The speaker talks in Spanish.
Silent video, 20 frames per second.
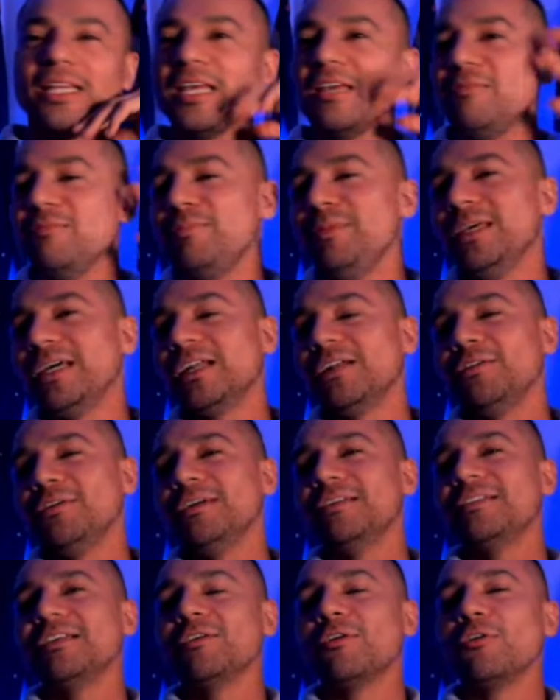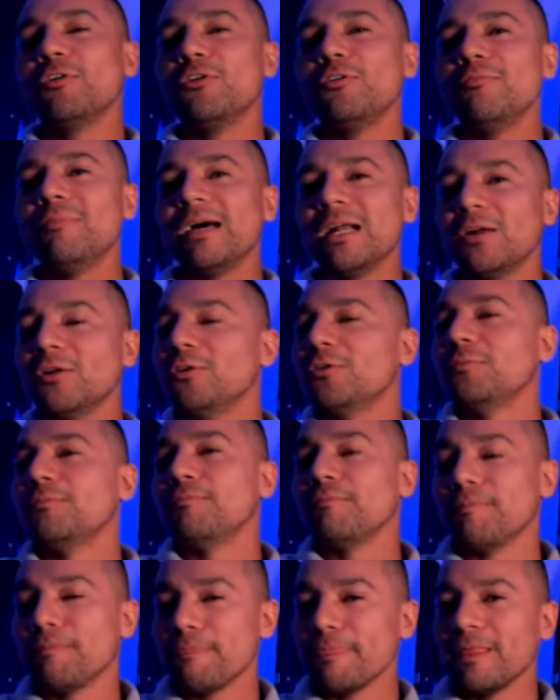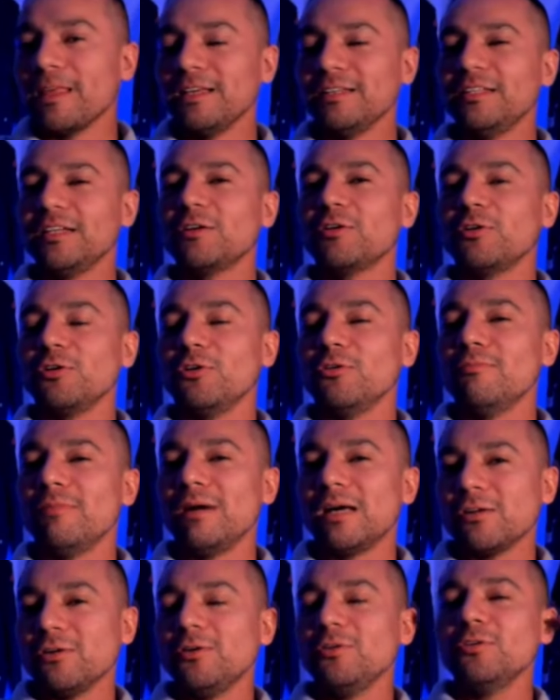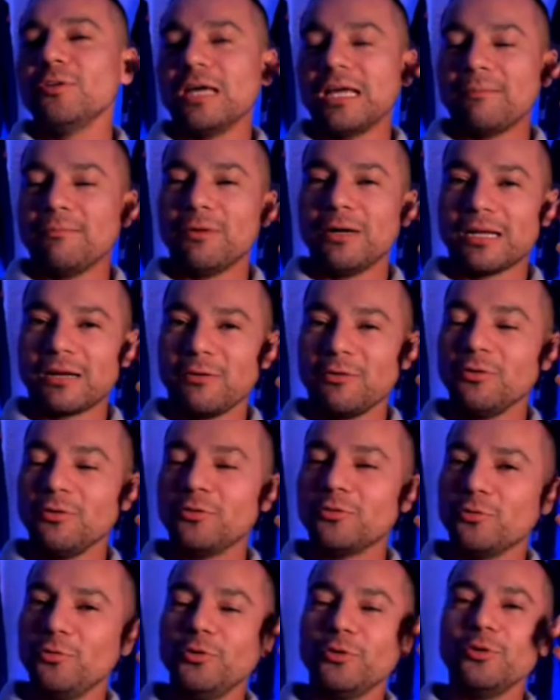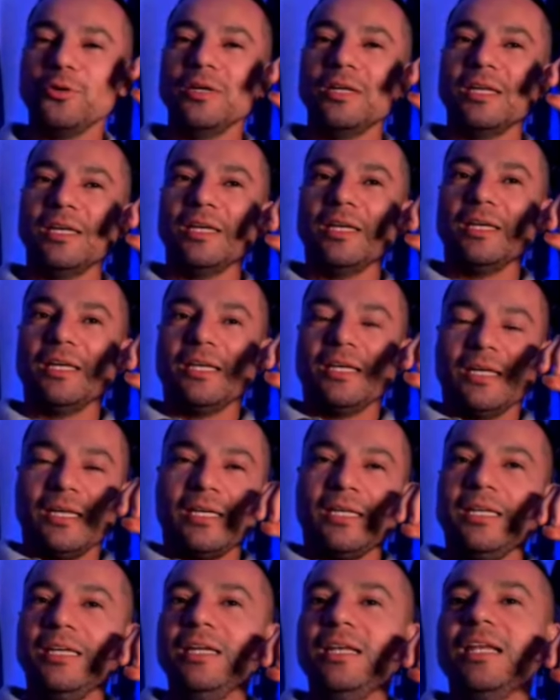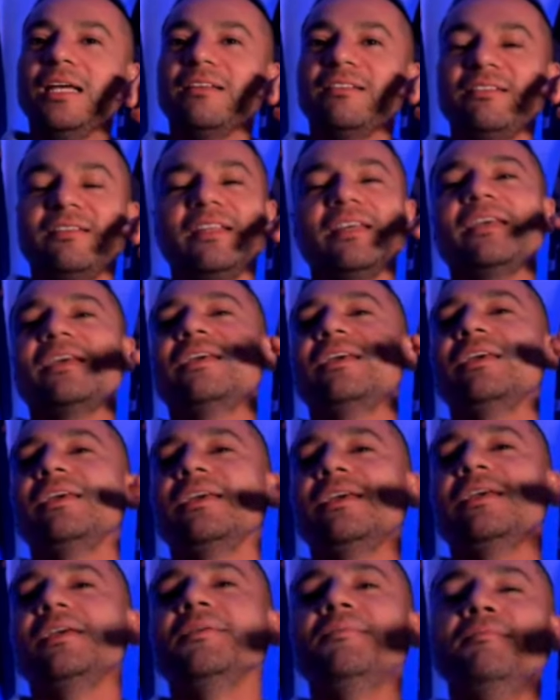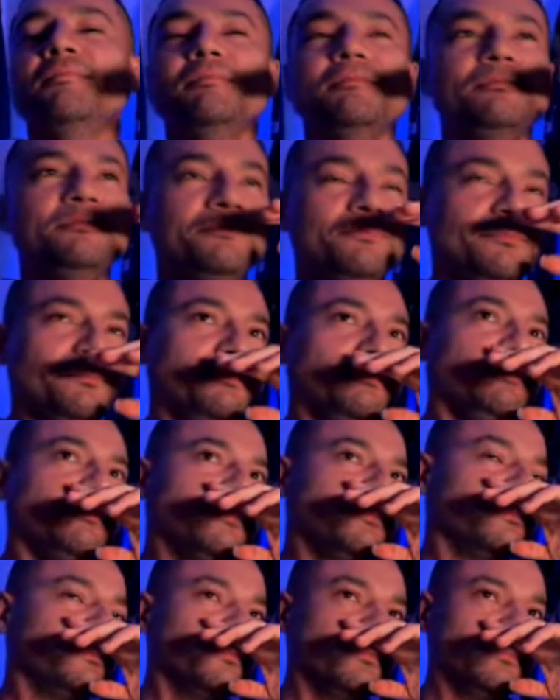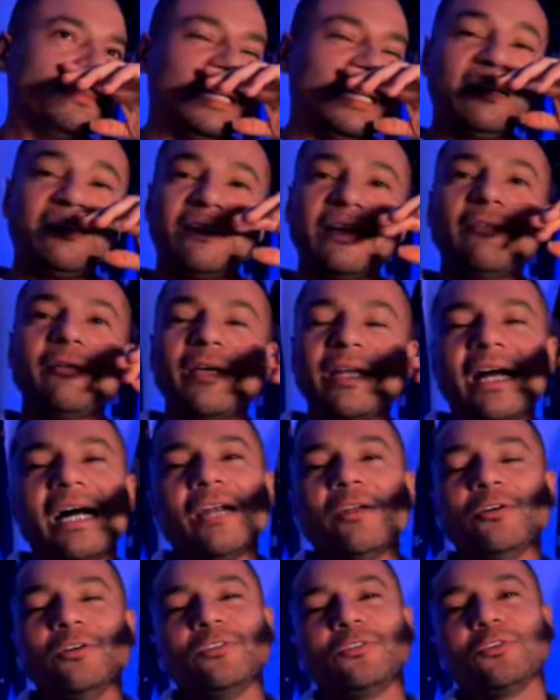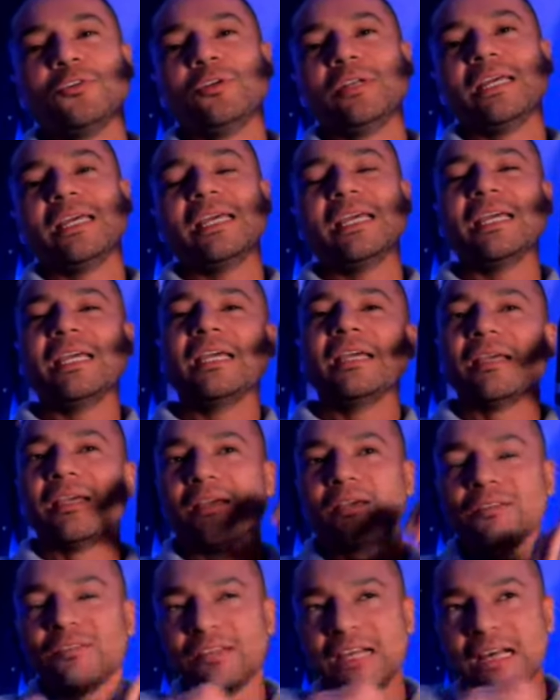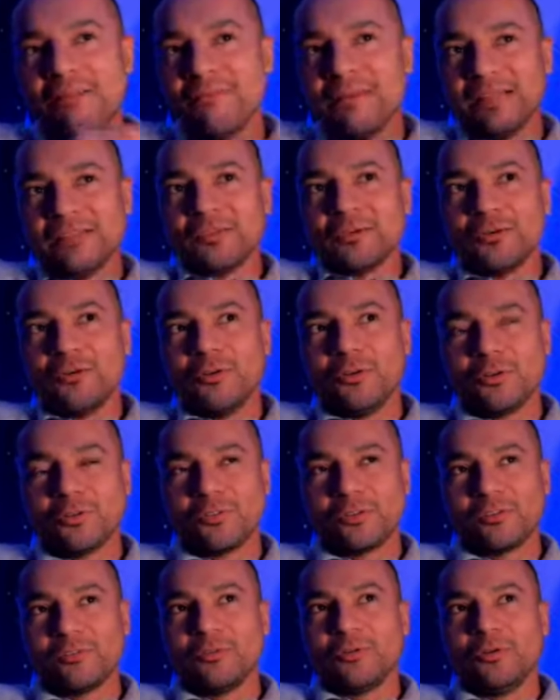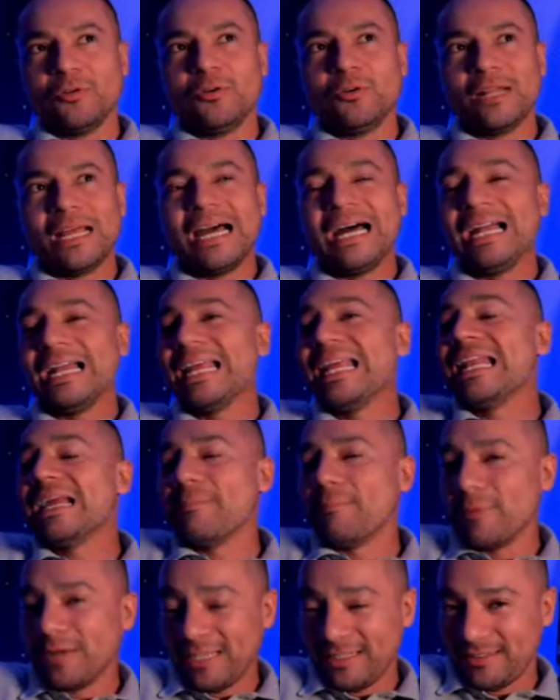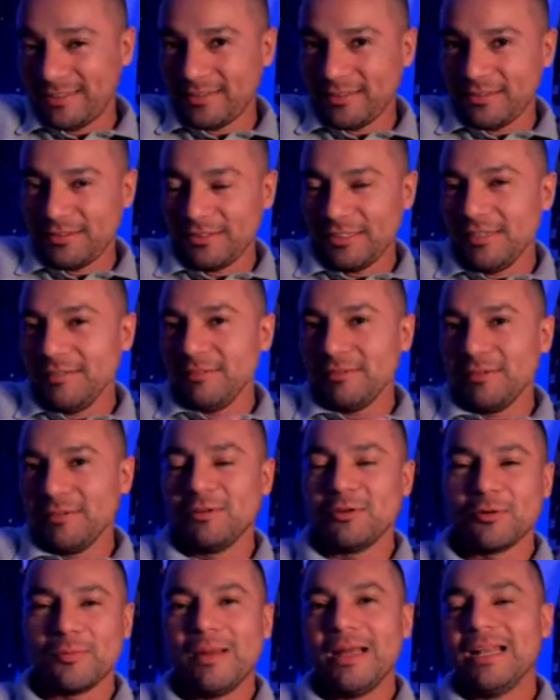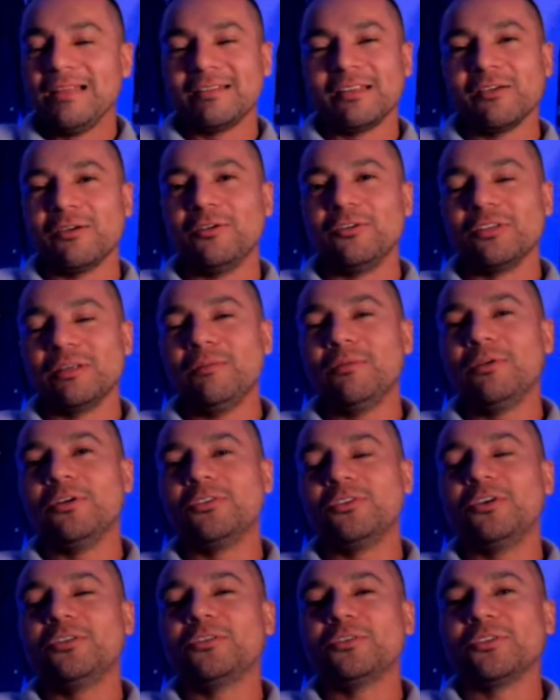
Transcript: invierno es de color marrón, es de color marrón, marrón oscuro. Y las de mm, las de verano son eh, sables o color, color arena, pues, ¿sí? Ah, Normal. nosotros.